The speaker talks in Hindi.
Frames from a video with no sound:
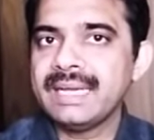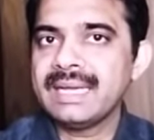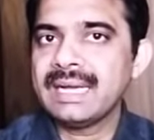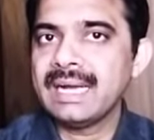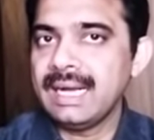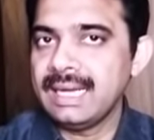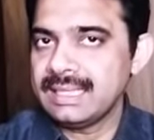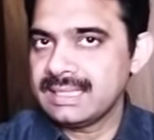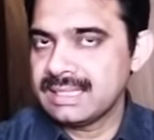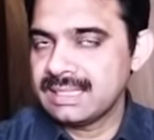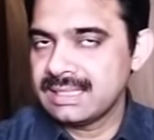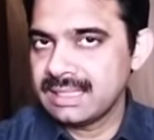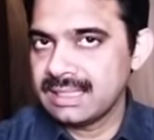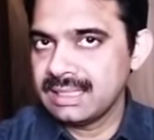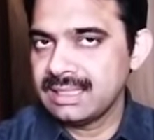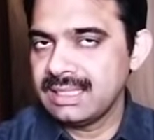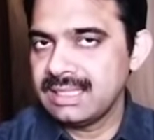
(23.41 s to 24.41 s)
एक ख़ास
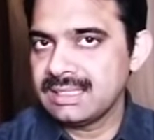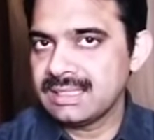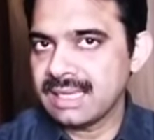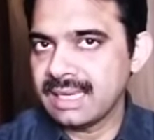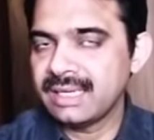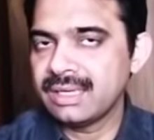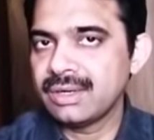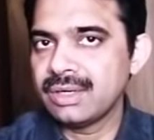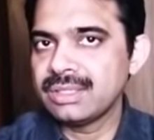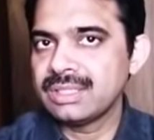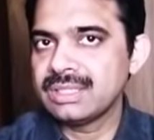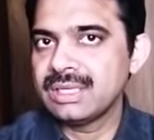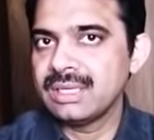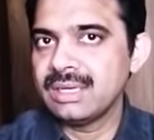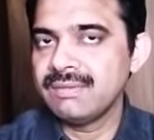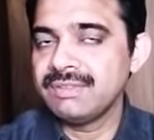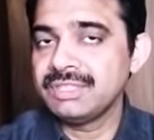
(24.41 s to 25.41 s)
तरह की
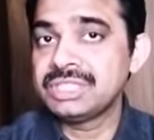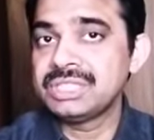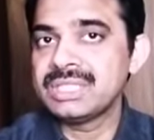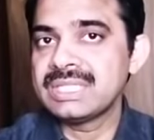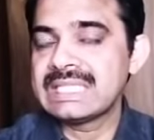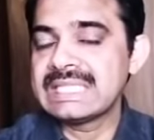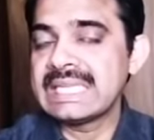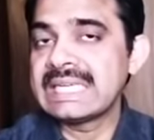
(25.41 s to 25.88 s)
साइकोलॉजिकल विशेष